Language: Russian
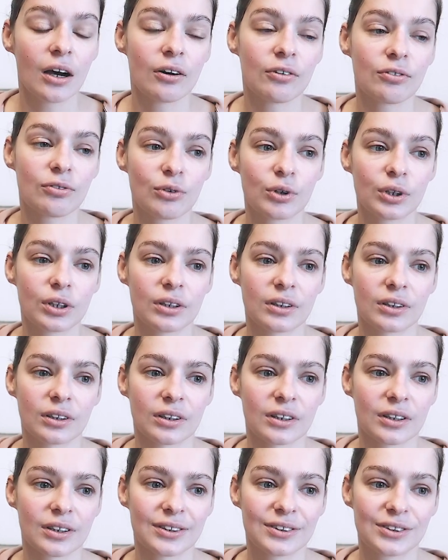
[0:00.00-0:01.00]
Вот,
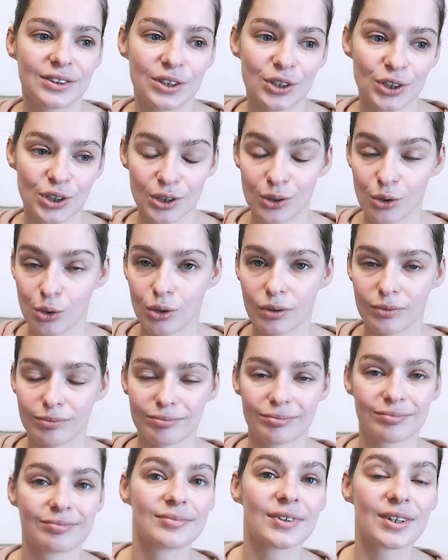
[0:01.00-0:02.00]
э, тяжело
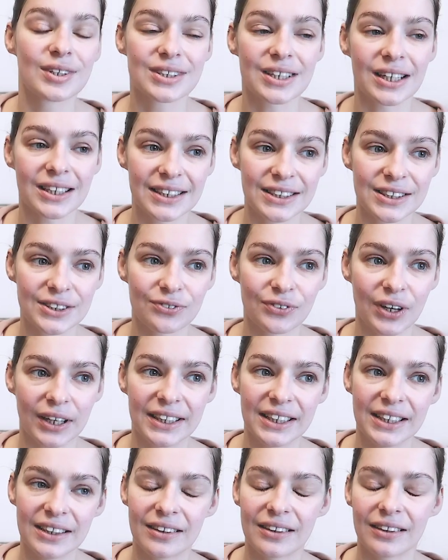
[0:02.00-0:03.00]
залезть в
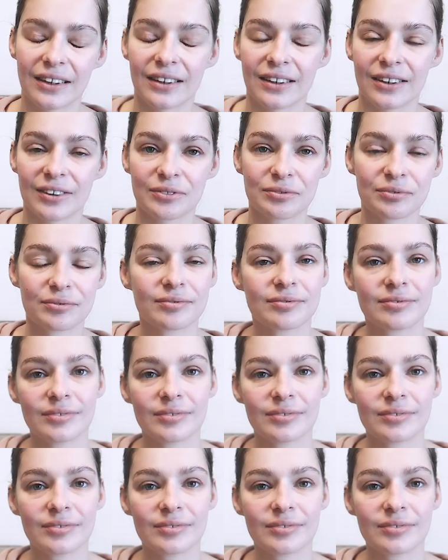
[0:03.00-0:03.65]
какие-то